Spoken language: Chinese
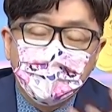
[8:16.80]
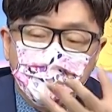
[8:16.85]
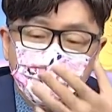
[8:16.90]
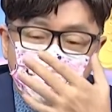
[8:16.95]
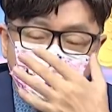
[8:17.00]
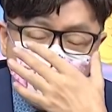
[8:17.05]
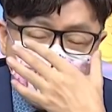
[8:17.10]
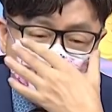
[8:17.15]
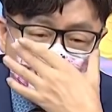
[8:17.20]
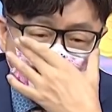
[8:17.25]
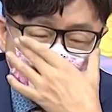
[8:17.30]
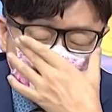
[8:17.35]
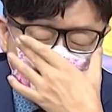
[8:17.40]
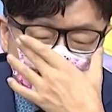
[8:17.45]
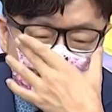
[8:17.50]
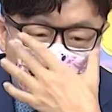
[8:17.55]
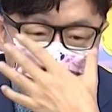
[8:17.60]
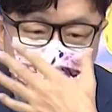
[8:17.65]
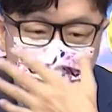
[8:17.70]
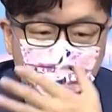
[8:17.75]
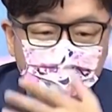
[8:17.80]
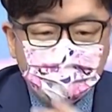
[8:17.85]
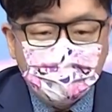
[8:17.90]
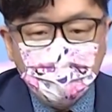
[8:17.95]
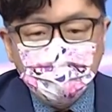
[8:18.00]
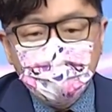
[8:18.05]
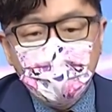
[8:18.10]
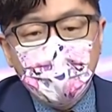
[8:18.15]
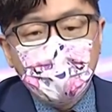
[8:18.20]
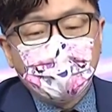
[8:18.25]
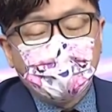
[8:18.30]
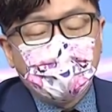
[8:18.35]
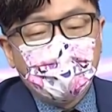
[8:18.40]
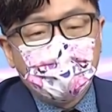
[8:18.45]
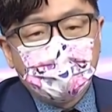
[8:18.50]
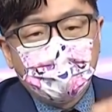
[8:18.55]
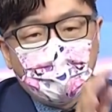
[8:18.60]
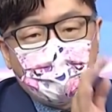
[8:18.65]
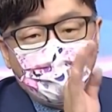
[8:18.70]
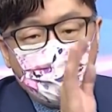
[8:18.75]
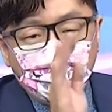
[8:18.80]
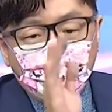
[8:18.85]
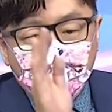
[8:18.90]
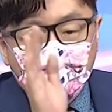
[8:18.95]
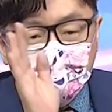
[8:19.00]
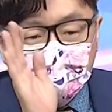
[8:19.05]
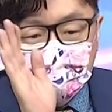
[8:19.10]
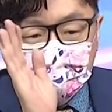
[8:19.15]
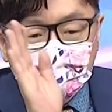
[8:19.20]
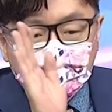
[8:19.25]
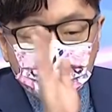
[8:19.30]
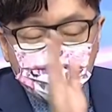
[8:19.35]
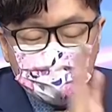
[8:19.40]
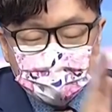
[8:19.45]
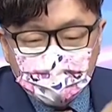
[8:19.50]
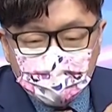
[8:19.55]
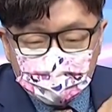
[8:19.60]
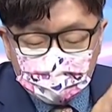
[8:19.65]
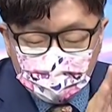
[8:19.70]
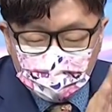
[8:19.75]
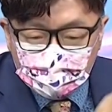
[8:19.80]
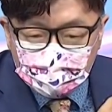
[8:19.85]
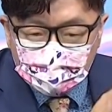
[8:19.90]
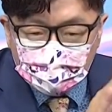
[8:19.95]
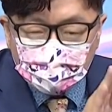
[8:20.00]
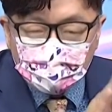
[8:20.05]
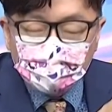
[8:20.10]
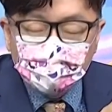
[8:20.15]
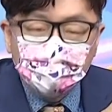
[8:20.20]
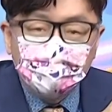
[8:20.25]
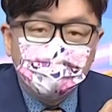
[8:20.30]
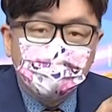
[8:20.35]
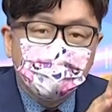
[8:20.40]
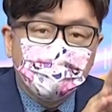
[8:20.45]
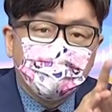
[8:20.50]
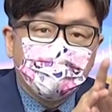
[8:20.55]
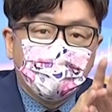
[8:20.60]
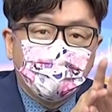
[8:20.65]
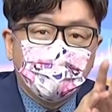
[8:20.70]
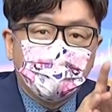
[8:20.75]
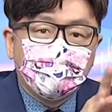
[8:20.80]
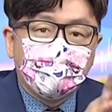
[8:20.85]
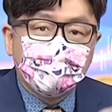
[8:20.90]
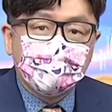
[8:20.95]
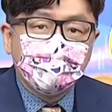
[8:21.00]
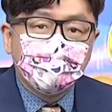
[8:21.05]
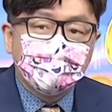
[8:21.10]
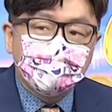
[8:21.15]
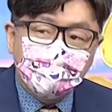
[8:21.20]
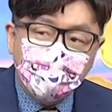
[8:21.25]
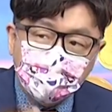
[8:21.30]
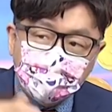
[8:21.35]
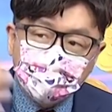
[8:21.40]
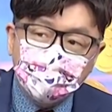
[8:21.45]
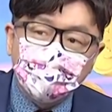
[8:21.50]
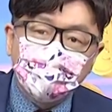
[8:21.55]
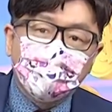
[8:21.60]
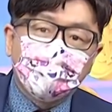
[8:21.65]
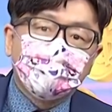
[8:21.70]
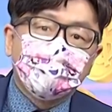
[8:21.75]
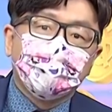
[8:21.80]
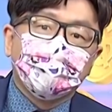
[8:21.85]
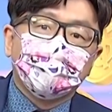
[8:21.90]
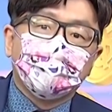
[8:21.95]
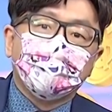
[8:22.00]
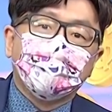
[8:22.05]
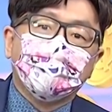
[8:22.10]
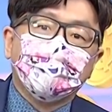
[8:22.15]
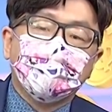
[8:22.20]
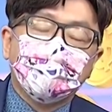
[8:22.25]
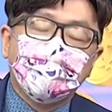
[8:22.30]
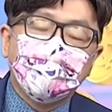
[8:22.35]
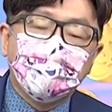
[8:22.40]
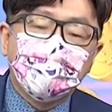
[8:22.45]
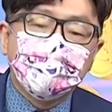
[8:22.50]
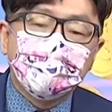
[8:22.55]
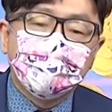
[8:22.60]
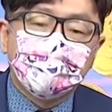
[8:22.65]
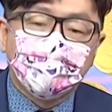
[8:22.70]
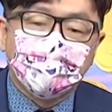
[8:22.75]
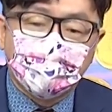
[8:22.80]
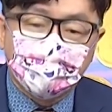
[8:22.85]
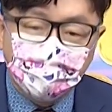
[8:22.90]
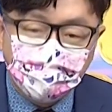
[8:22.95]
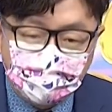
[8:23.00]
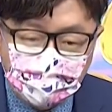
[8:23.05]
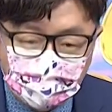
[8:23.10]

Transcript: 所以，接下来你看到包括中沙创高，对不对？它是创新高上去。今天是什么？